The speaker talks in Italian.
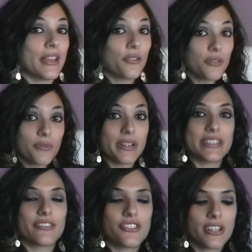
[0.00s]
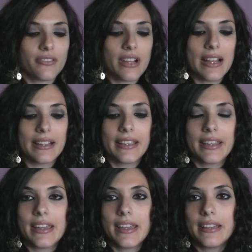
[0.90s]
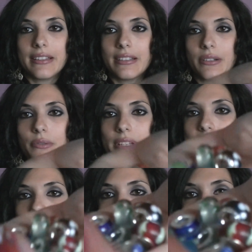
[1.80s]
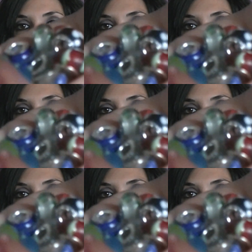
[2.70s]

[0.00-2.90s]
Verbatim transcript: e con questo c'erano anche eh, queste